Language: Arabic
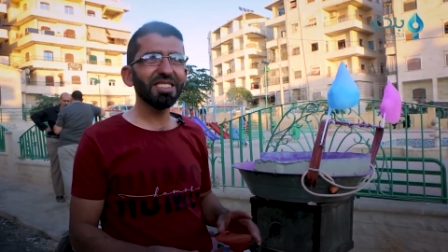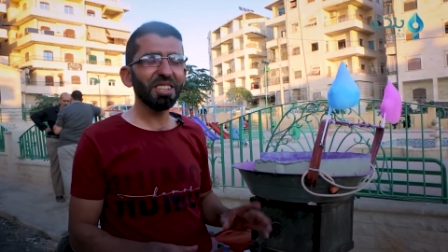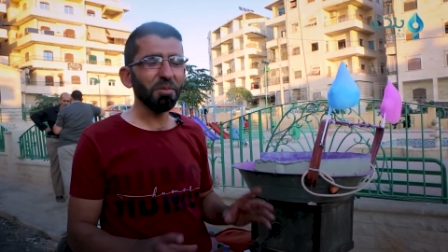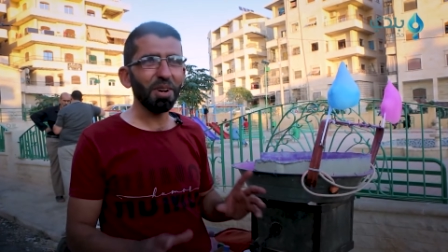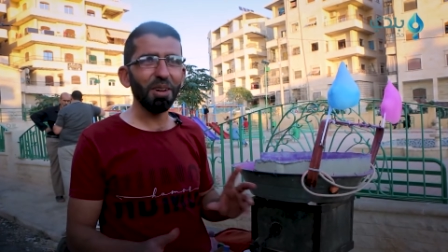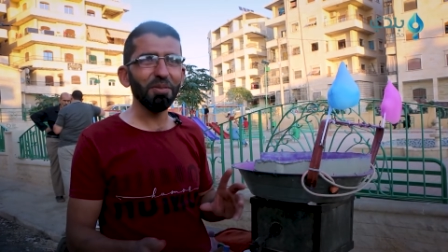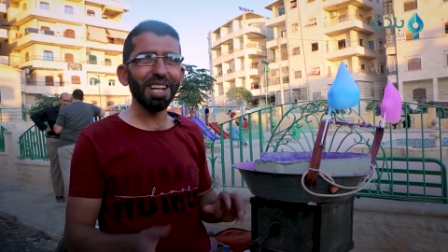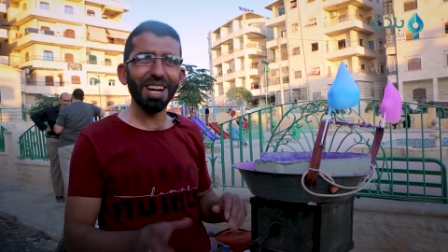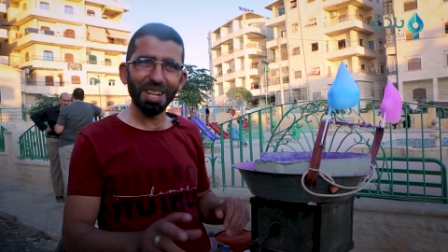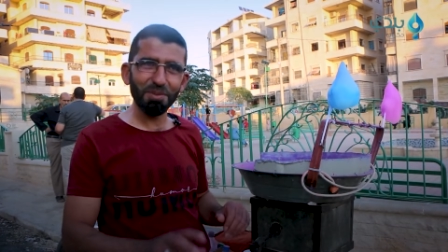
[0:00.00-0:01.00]
طبخه من
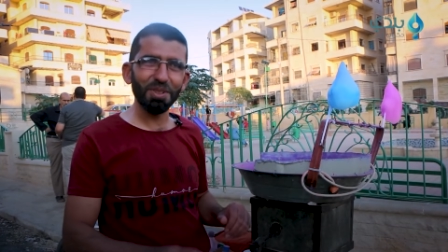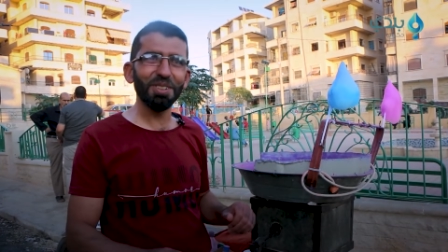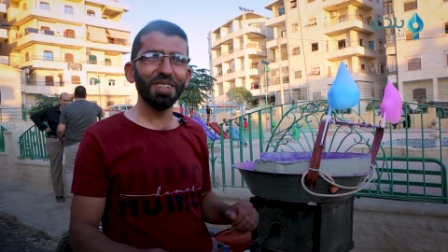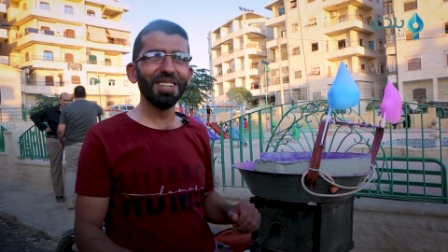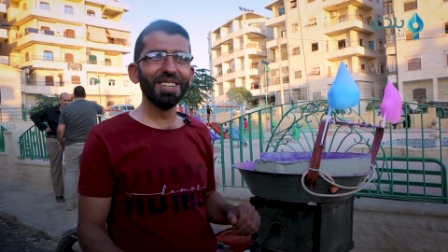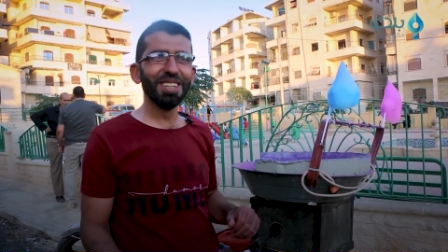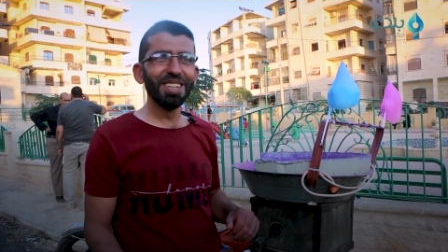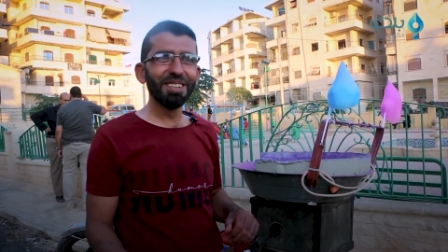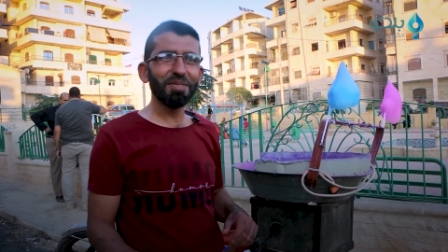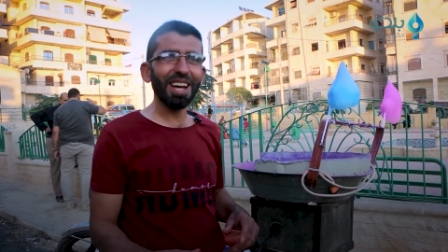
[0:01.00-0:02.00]
اقربه
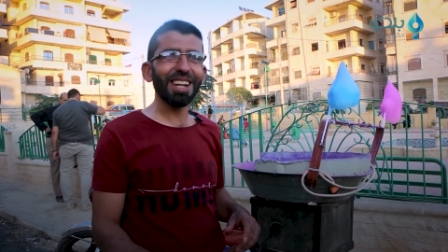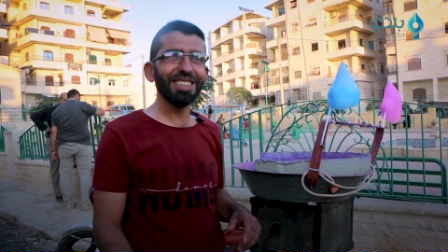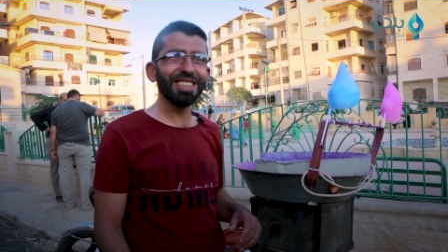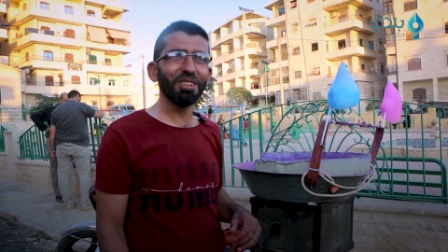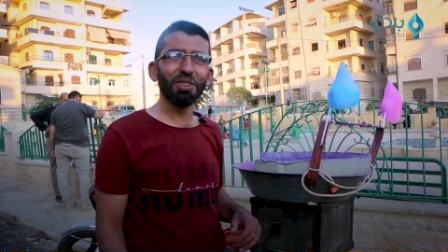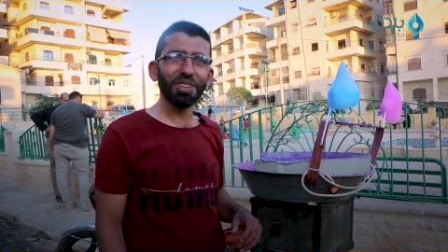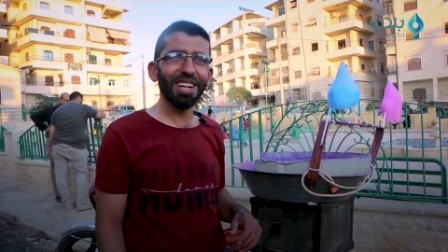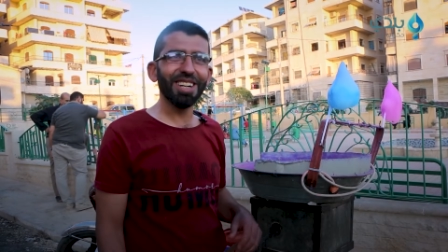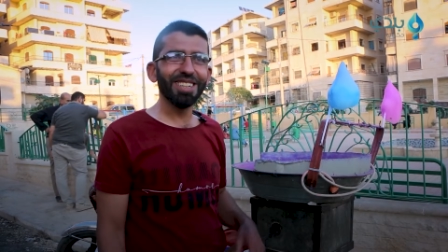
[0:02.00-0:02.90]
بتعرف انت الوضع